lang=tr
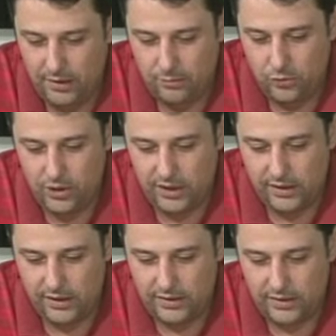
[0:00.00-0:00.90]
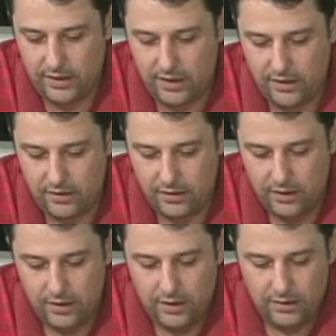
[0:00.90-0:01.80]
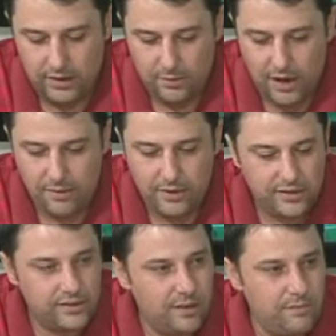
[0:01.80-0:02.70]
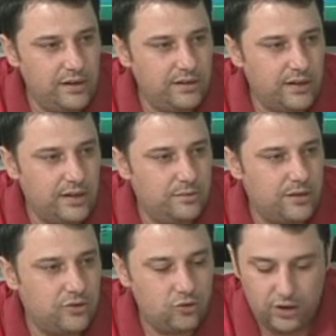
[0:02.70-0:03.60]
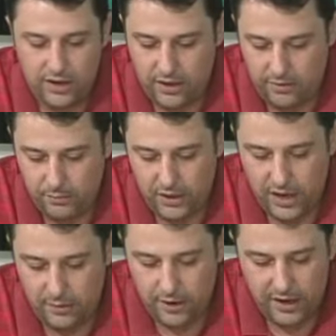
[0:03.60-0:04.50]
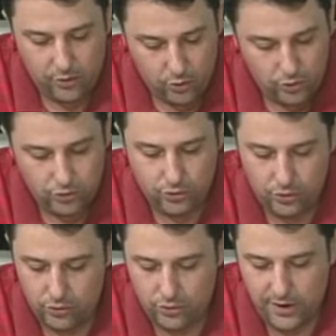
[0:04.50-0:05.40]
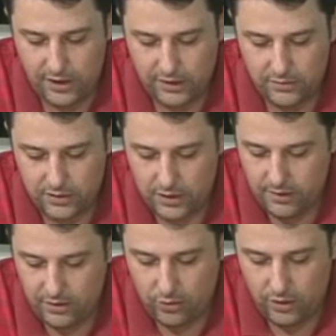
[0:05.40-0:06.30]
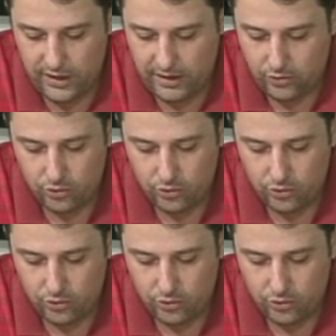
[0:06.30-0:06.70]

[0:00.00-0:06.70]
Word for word: mücadelesindeler. Tabii Ermenistan milli takımına şöyle birey birey oyuncu oyuncu baktığımız zaman öyle